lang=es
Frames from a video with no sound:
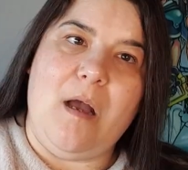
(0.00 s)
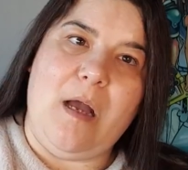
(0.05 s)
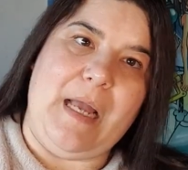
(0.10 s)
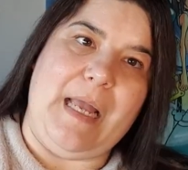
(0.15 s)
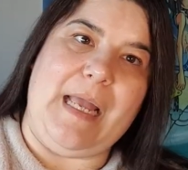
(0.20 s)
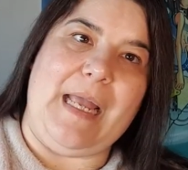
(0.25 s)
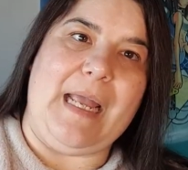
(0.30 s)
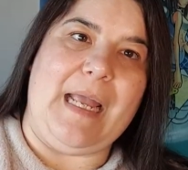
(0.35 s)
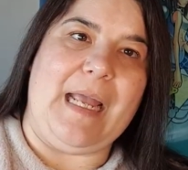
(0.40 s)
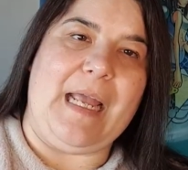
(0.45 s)

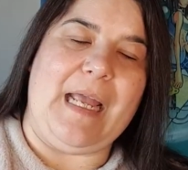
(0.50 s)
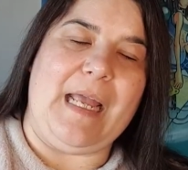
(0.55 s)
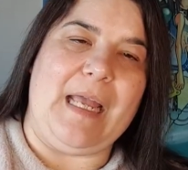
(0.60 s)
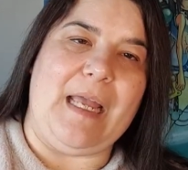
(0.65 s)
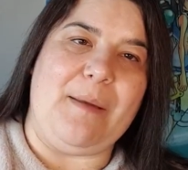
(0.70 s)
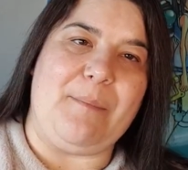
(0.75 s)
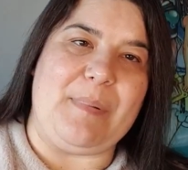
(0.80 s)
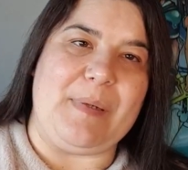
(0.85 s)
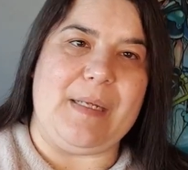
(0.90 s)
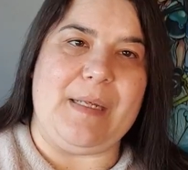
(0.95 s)

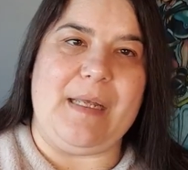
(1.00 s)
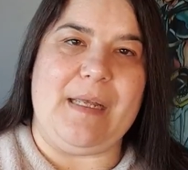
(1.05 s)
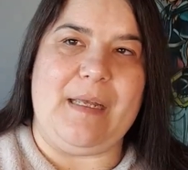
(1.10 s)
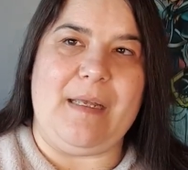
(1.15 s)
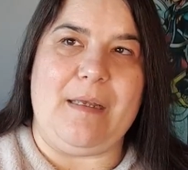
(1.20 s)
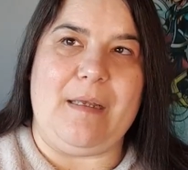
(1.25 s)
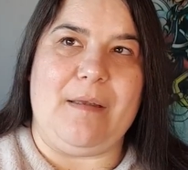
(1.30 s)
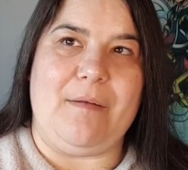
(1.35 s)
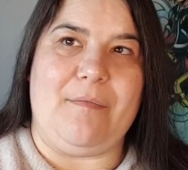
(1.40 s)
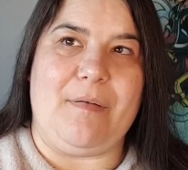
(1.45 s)
eh,
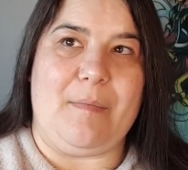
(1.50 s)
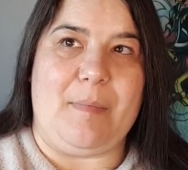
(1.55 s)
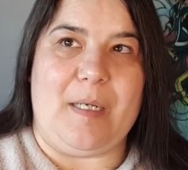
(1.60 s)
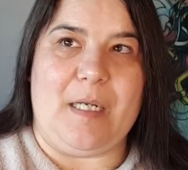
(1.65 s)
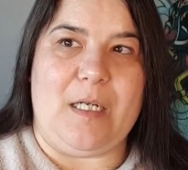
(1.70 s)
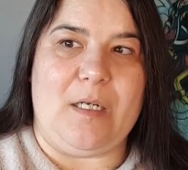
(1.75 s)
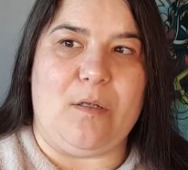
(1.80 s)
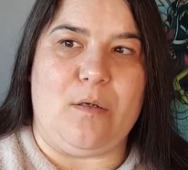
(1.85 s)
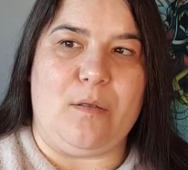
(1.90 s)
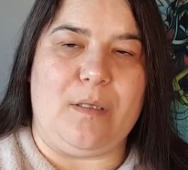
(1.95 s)
eh,
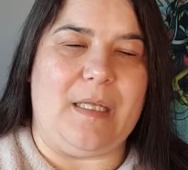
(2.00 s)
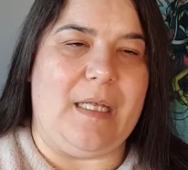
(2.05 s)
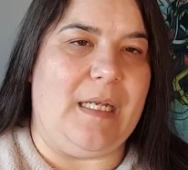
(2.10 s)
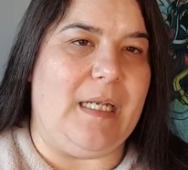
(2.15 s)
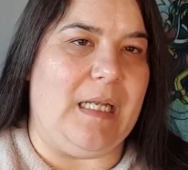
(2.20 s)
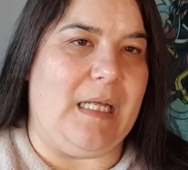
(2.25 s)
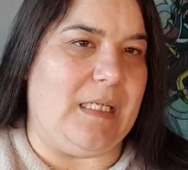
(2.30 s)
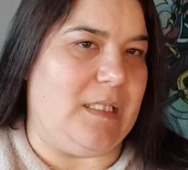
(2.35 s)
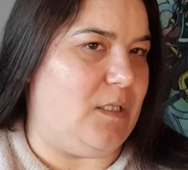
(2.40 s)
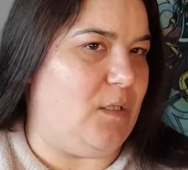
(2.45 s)
femenino de
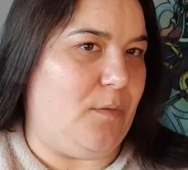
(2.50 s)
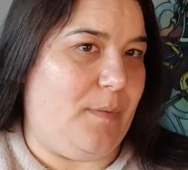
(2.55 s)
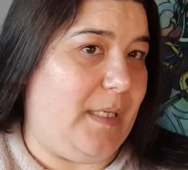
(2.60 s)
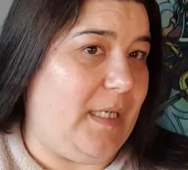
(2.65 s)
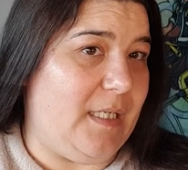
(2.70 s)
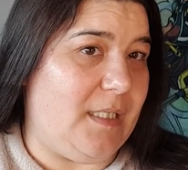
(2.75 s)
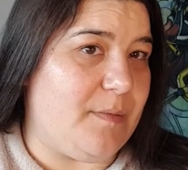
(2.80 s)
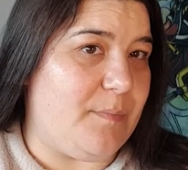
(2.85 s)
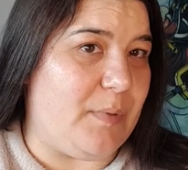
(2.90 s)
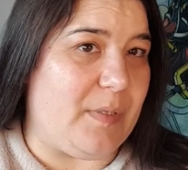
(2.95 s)
las
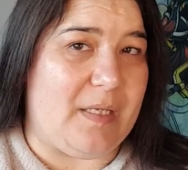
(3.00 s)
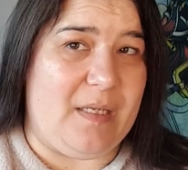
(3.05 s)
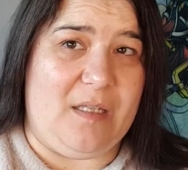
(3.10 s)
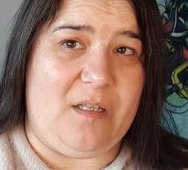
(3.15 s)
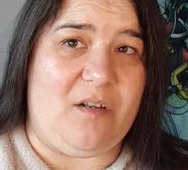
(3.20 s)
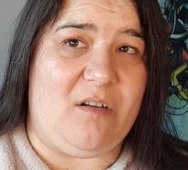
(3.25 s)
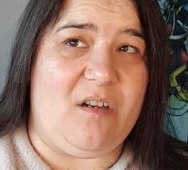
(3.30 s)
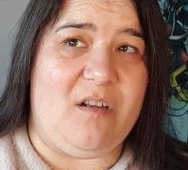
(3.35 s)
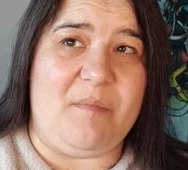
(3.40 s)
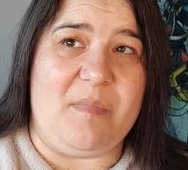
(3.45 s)
novelas, porque
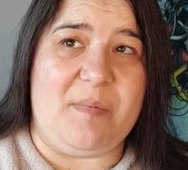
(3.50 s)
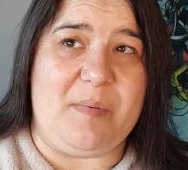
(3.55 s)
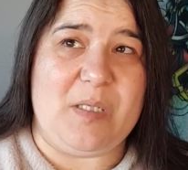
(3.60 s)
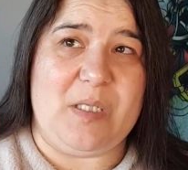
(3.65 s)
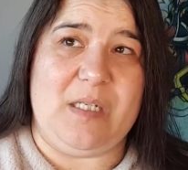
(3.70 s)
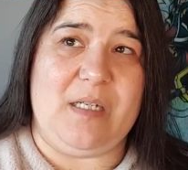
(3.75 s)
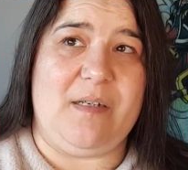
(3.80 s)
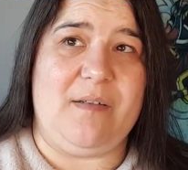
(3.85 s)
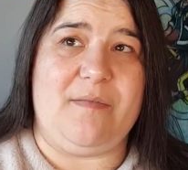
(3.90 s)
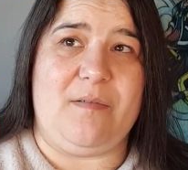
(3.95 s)
yo creo que mi
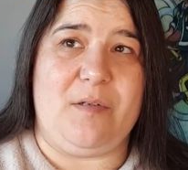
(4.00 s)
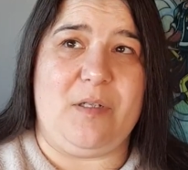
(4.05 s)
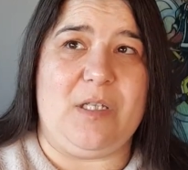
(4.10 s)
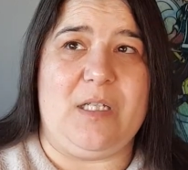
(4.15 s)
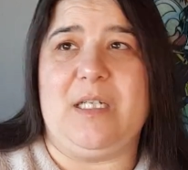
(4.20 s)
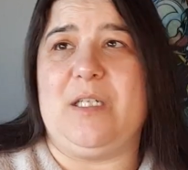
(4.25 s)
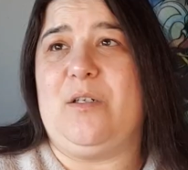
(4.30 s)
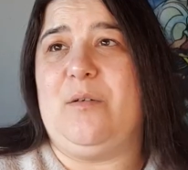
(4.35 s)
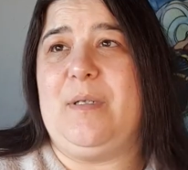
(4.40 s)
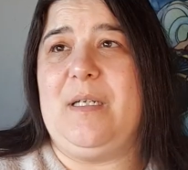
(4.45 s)
personaje favorito
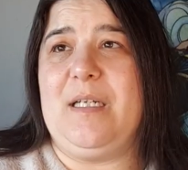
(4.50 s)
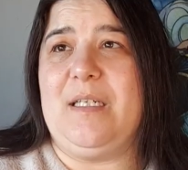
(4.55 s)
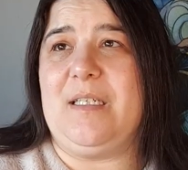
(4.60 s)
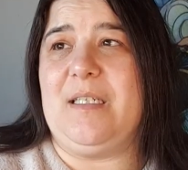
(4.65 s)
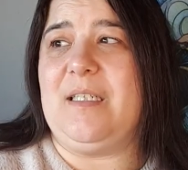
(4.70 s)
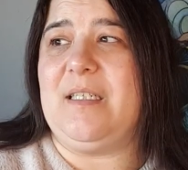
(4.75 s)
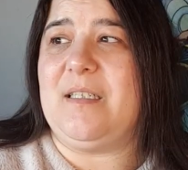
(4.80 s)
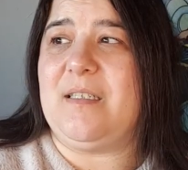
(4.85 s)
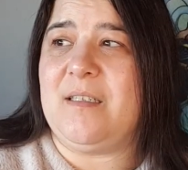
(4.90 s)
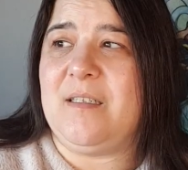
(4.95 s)
de las novelas
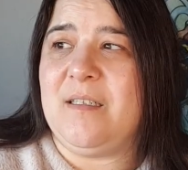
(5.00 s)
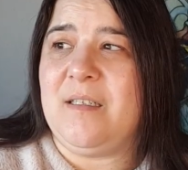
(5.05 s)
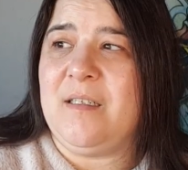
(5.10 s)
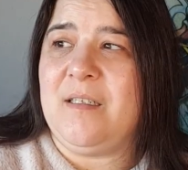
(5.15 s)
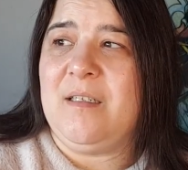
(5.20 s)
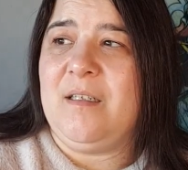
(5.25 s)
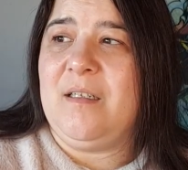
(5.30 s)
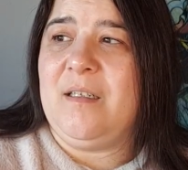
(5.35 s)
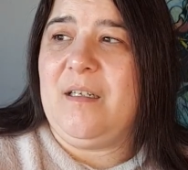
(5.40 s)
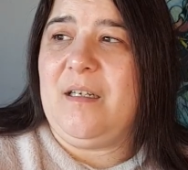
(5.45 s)
es
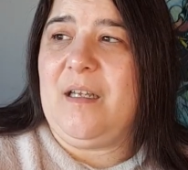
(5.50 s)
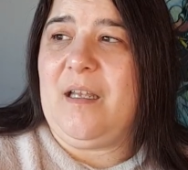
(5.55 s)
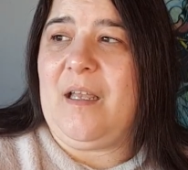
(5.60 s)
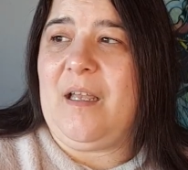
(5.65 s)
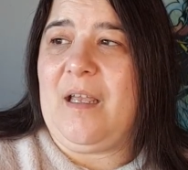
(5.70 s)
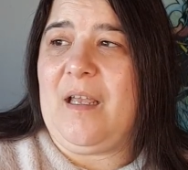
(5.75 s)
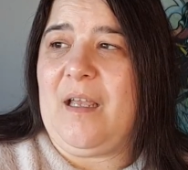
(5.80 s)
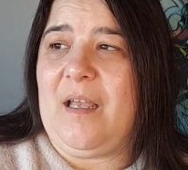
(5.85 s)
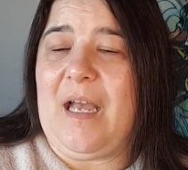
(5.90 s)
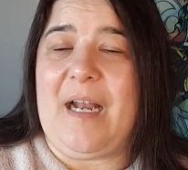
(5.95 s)

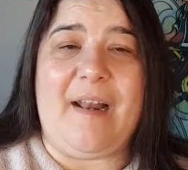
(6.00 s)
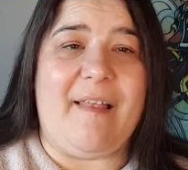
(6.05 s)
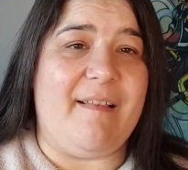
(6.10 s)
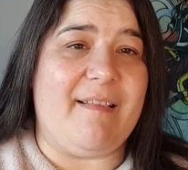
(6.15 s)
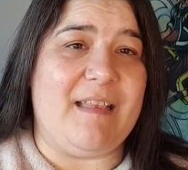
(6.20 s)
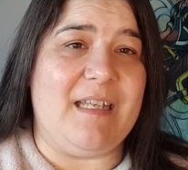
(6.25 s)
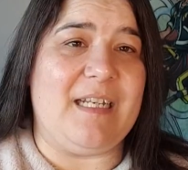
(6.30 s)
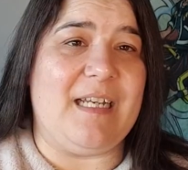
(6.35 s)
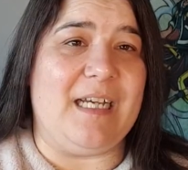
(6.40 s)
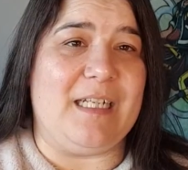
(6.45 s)
eh,
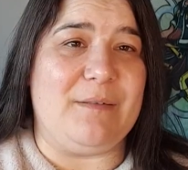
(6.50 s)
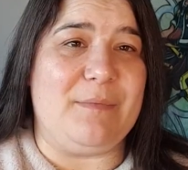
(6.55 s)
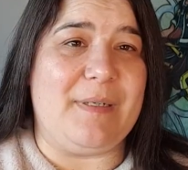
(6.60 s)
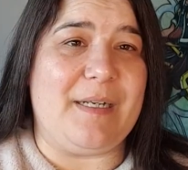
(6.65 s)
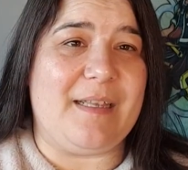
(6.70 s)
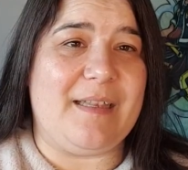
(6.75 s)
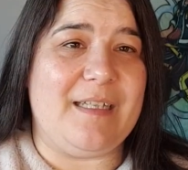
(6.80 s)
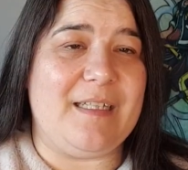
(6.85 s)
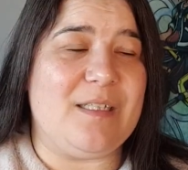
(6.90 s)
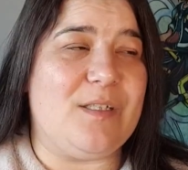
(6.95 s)
Ana Tejas
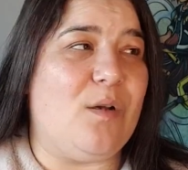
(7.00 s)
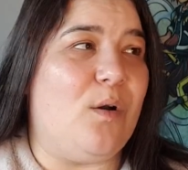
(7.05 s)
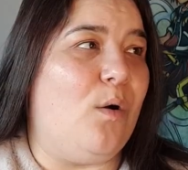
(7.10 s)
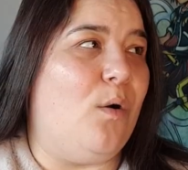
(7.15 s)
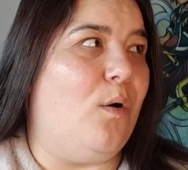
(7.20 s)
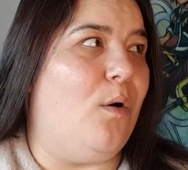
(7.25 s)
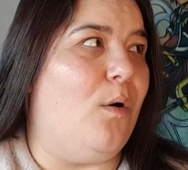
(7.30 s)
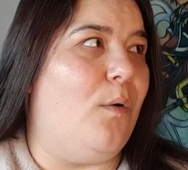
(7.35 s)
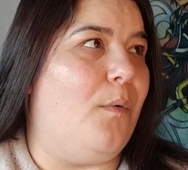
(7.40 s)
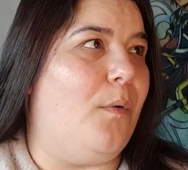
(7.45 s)
Verdes
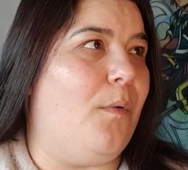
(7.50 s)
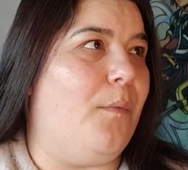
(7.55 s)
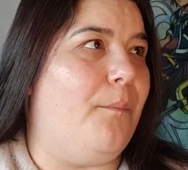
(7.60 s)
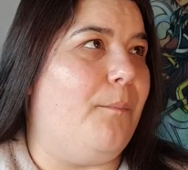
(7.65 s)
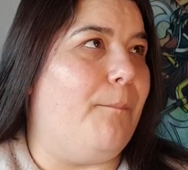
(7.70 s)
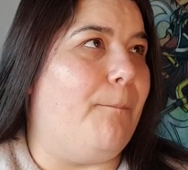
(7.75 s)
o